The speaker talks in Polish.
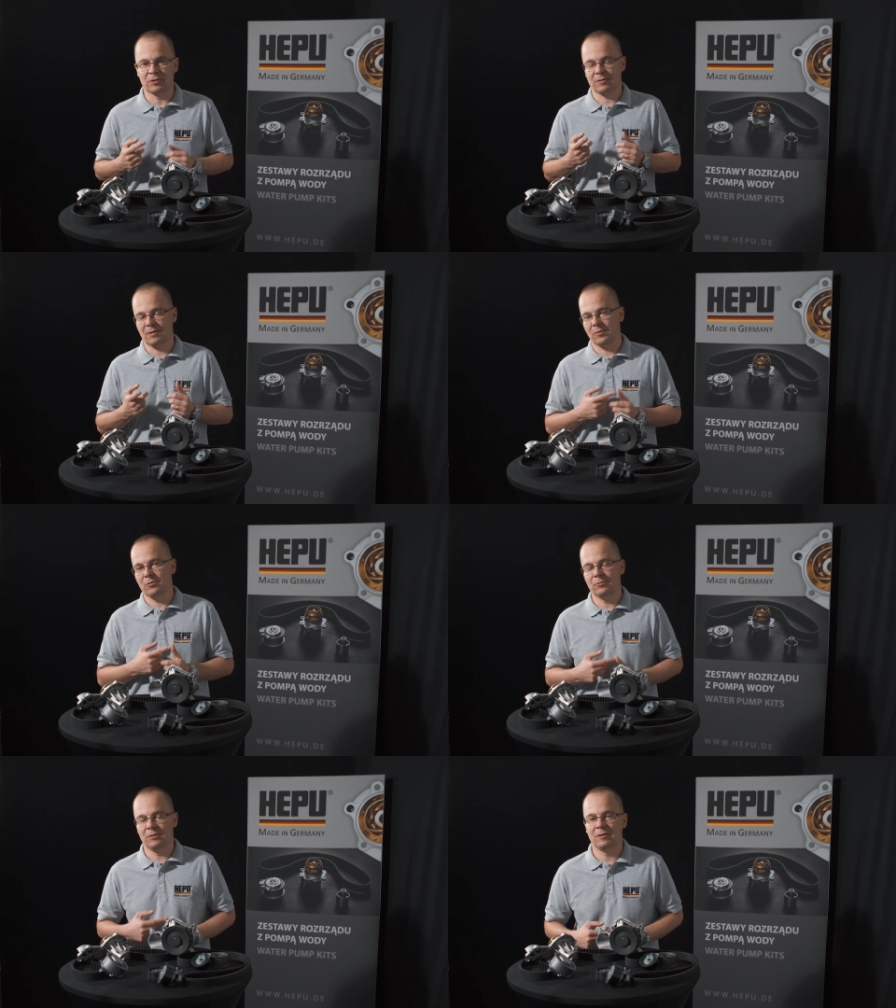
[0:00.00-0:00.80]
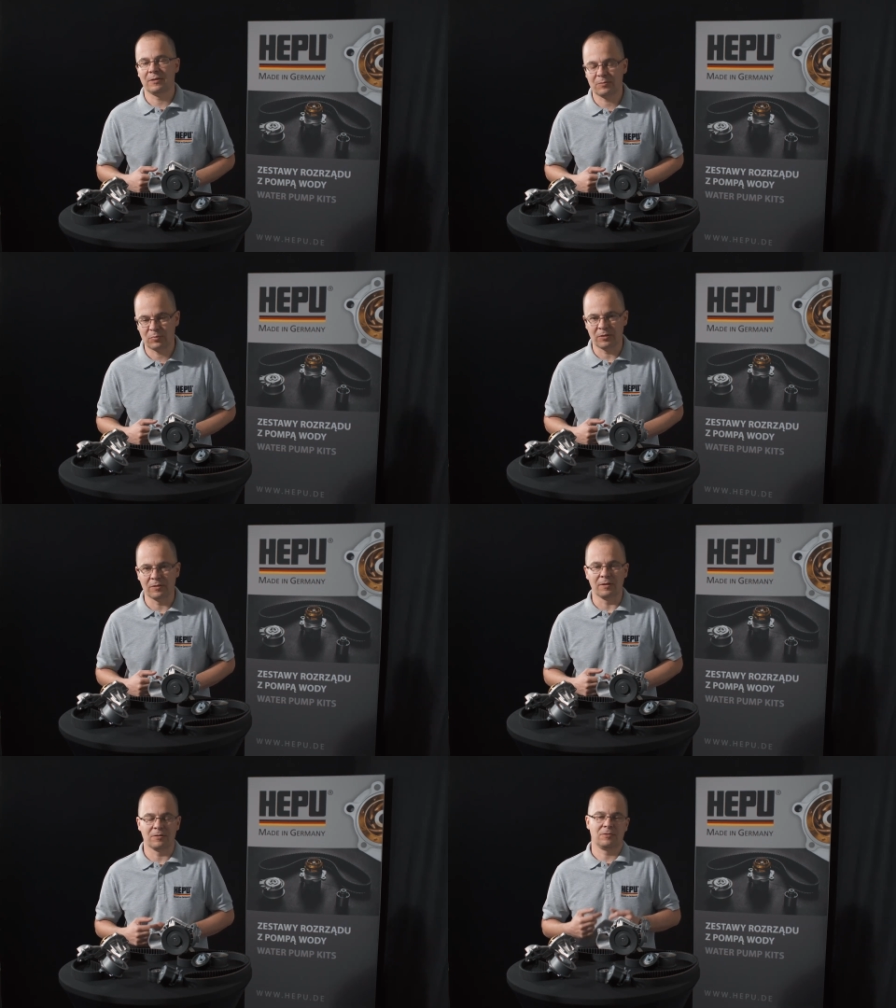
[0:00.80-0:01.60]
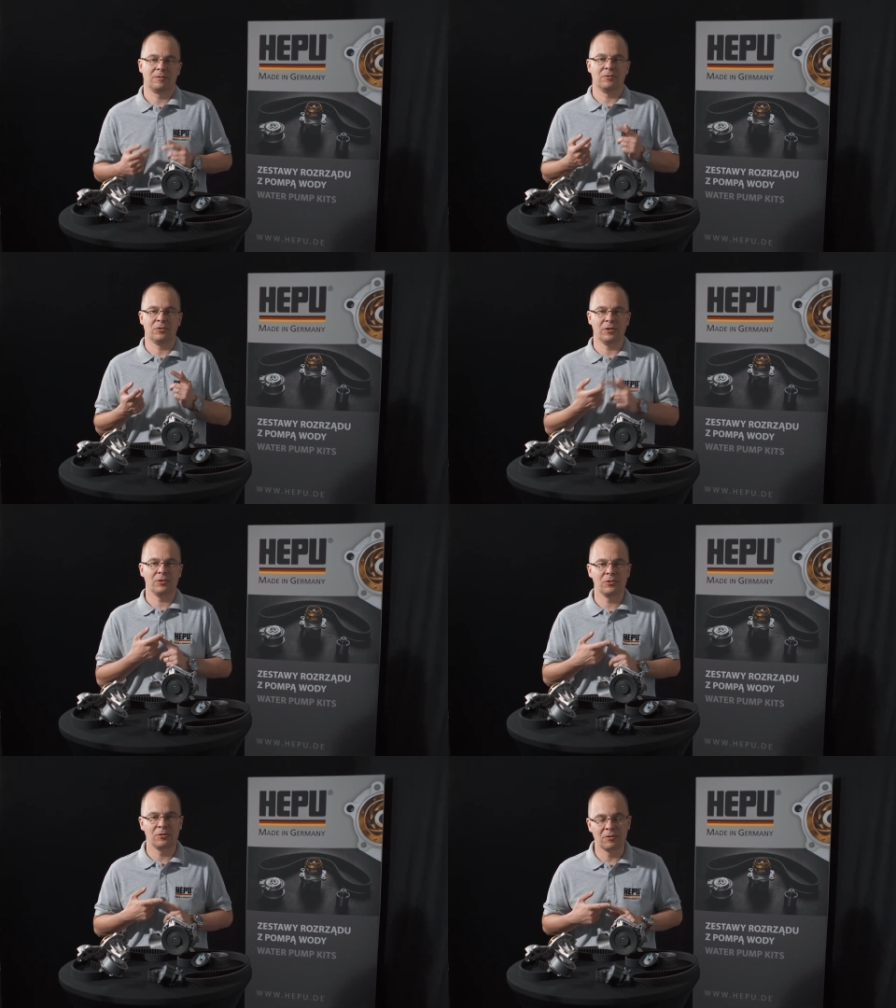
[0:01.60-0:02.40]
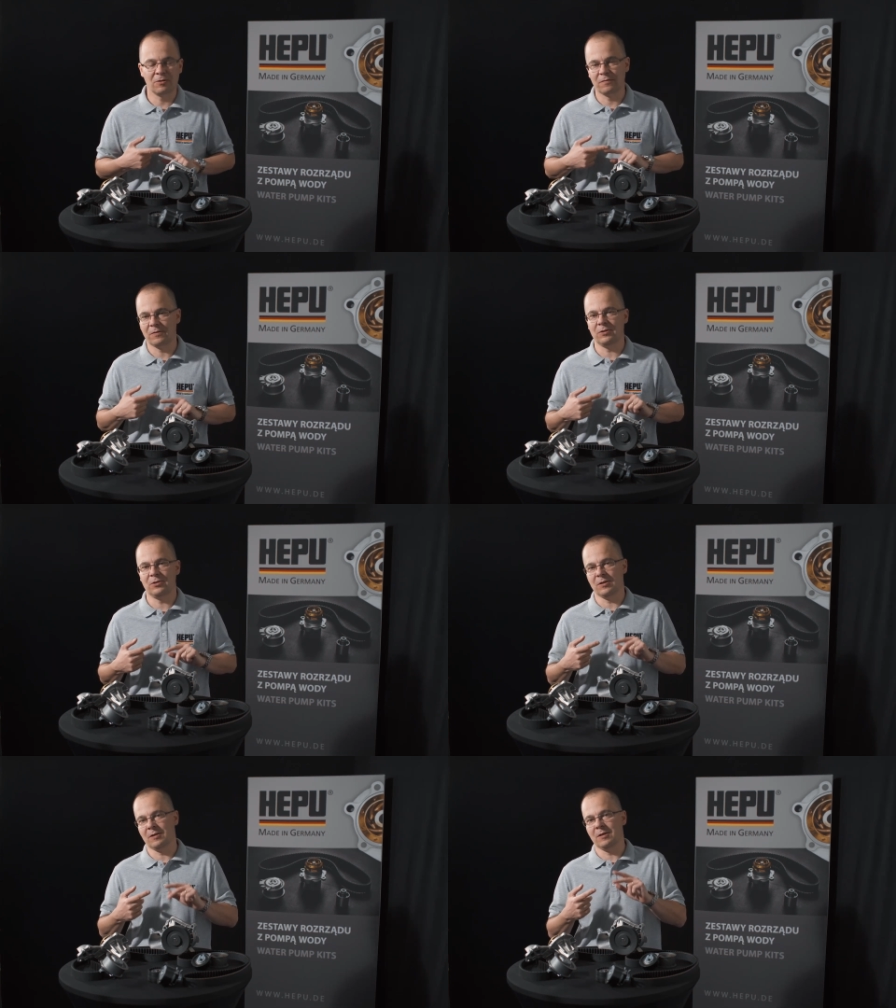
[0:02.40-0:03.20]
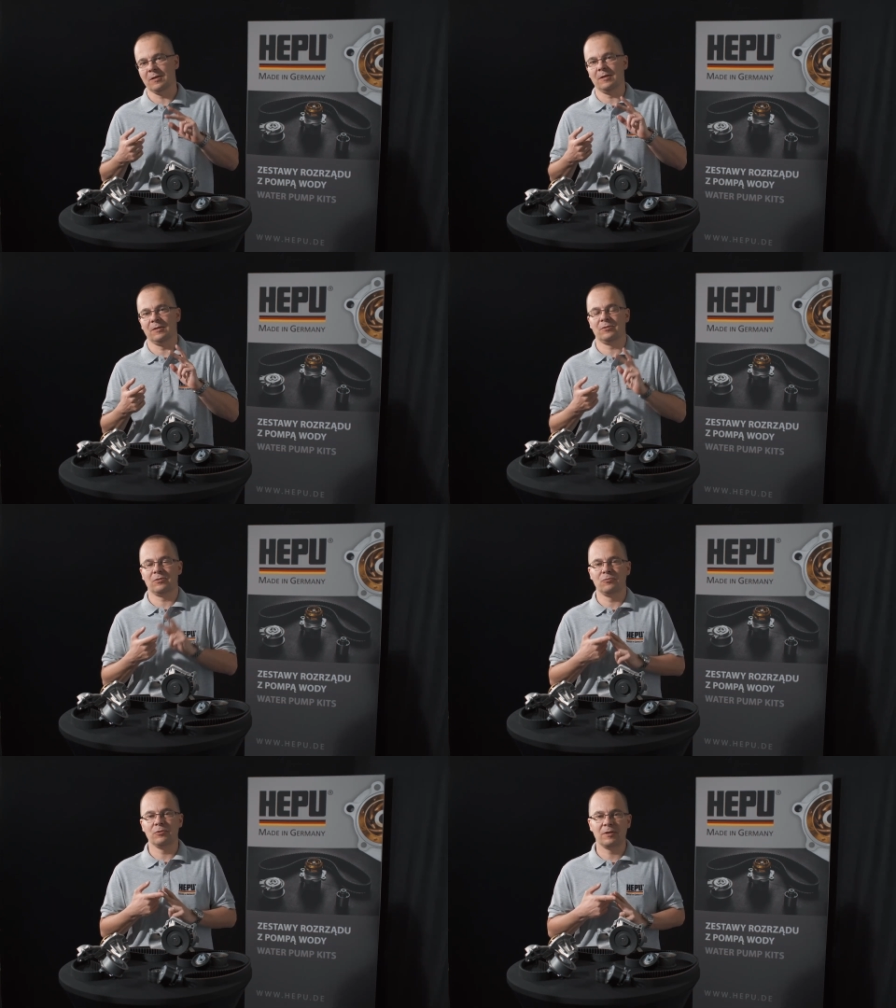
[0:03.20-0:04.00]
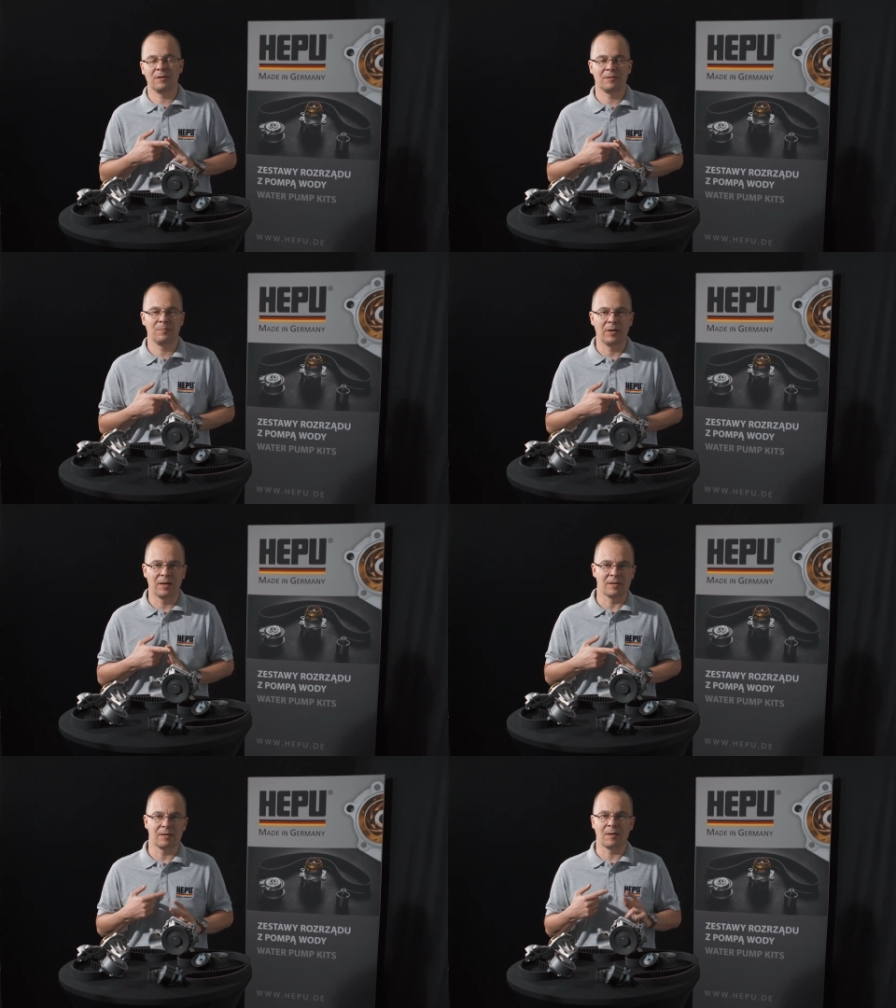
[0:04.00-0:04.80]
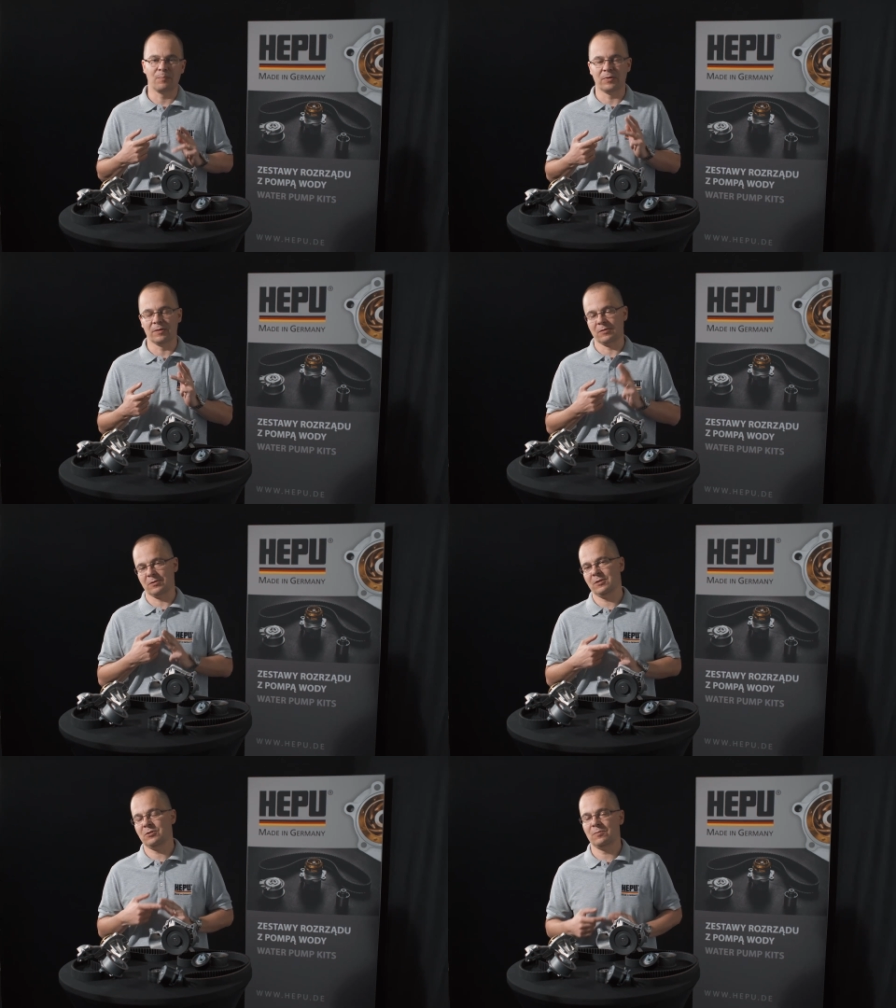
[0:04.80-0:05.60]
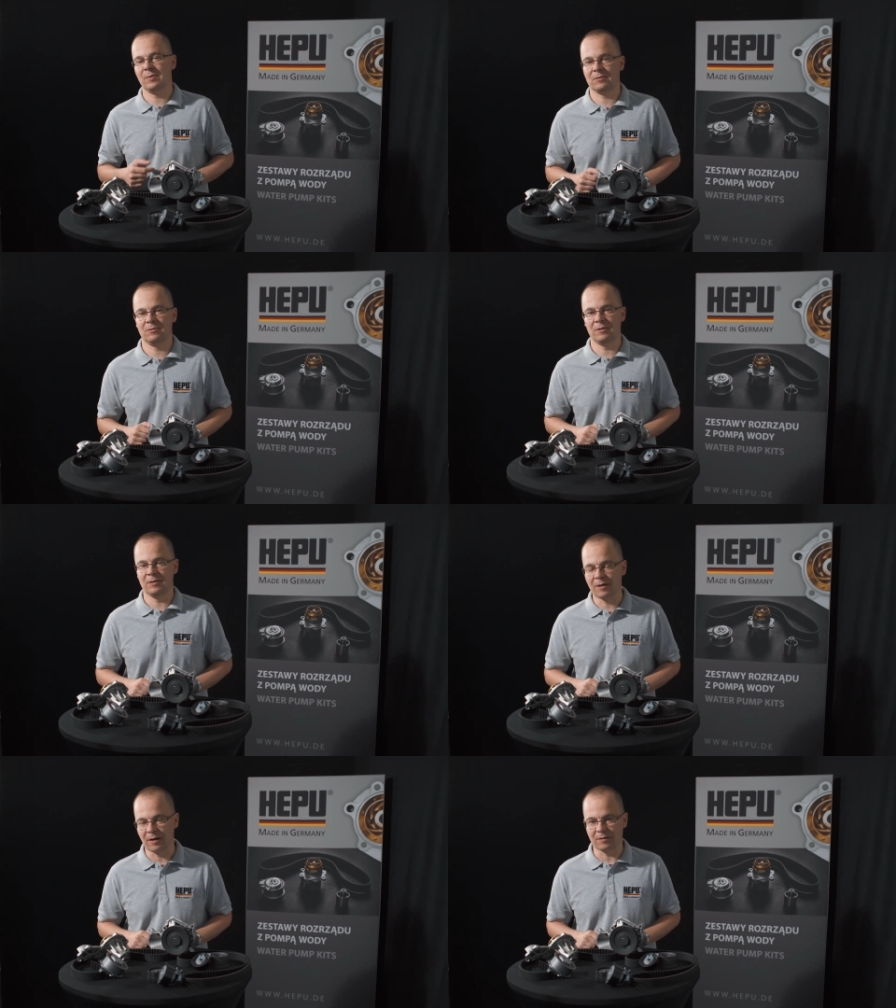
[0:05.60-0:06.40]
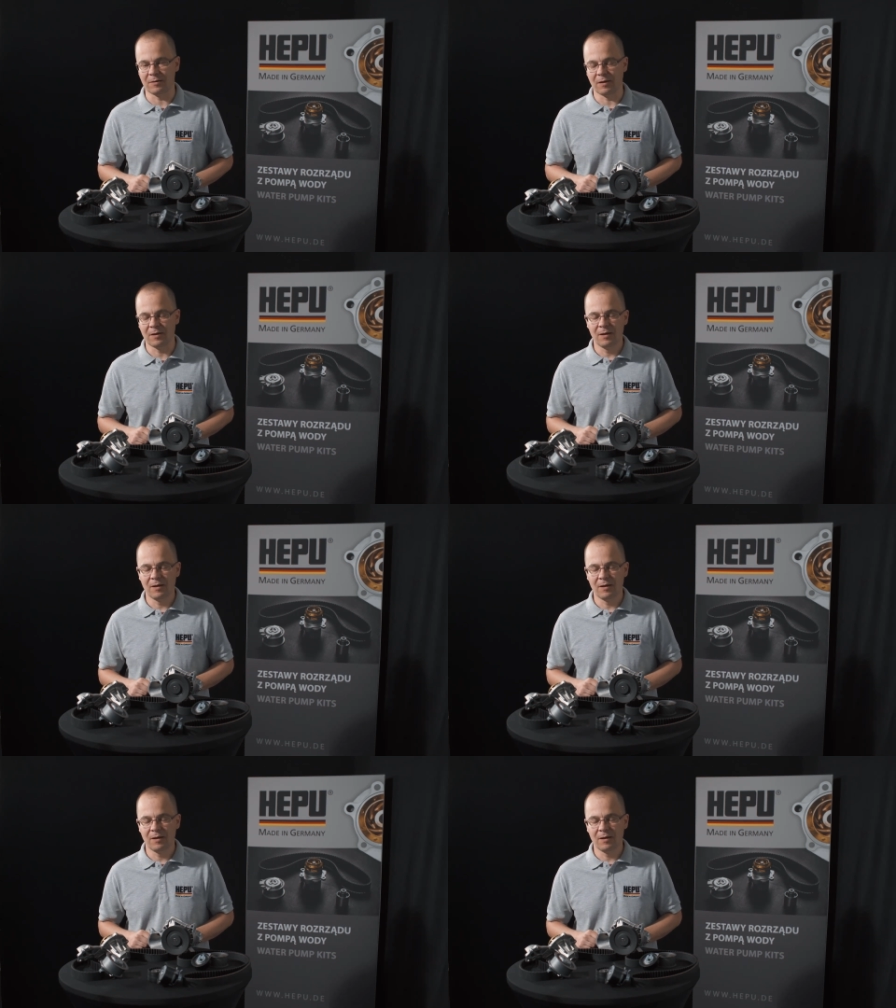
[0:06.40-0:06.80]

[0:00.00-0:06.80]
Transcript: że samochód idzie na sprzedaż, że jeździ tylko w niedzielę, że unika zapalania na pych, że jeździ bardzo delikatnie.